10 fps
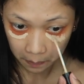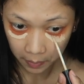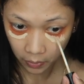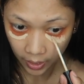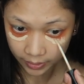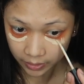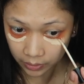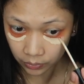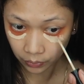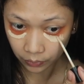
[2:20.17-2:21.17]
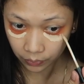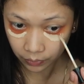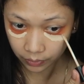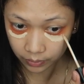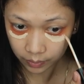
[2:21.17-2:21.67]
merong anino.
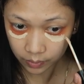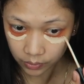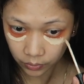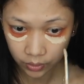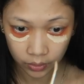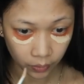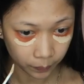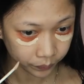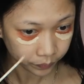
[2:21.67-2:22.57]
So, dito.